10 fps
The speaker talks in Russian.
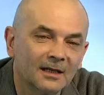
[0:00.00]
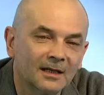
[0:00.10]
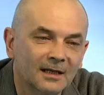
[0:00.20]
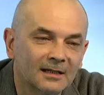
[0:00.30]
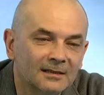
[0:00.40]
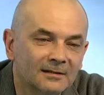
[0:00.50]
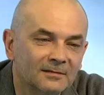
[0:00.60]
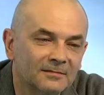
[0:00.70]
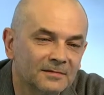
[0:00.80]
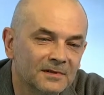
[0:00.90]

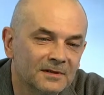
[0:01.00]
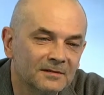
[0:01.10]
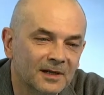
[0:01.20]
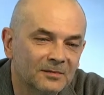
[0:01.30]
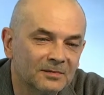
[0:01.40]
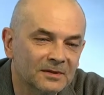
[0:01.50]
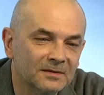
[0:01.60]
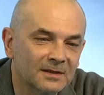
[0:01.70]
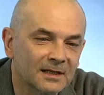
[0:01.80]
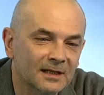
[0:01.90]
Один фестиваль мы
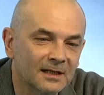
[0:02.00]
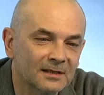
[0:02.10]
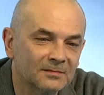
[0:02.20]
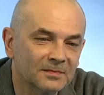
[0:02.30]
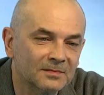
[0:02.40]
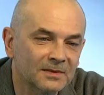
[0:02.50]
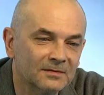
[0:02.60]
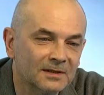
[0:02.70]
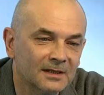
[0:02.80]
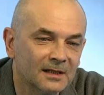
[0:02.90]
посвящали, один мы
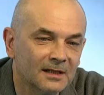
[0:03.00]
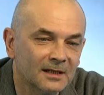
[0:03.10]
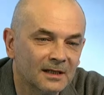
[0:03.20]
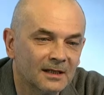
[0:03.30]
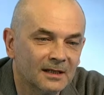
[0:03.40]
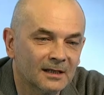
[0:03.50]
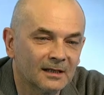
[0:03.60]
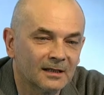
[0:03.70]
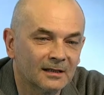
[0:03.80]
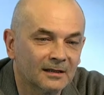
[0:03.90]
посвятили
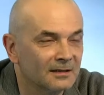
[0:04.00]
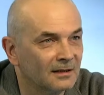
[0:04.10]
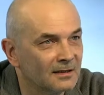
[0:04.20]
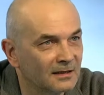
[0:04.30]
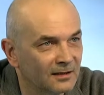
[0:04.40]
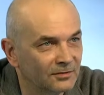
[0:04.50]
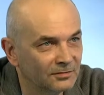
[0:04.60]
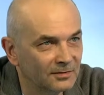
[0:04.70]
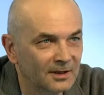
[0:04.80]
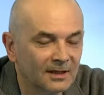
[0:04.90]
э, Казахстану.